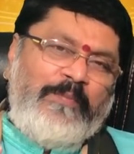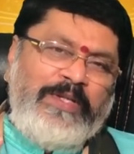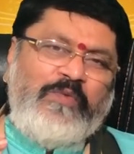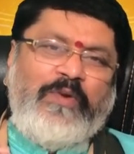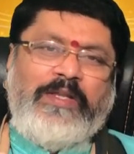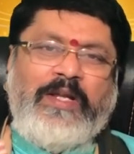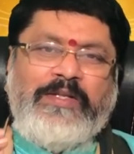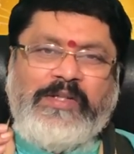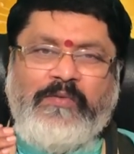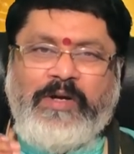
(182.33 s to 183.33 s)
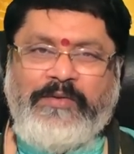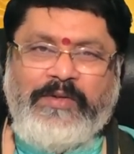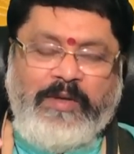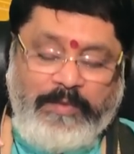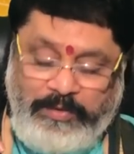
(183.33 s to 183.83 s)
మంచి ఫలితాన్ని ఇచ్చే అవకాశం
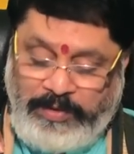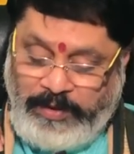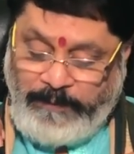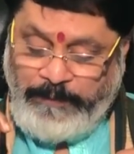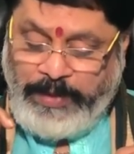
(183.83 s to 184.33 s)
కనబడుతుంది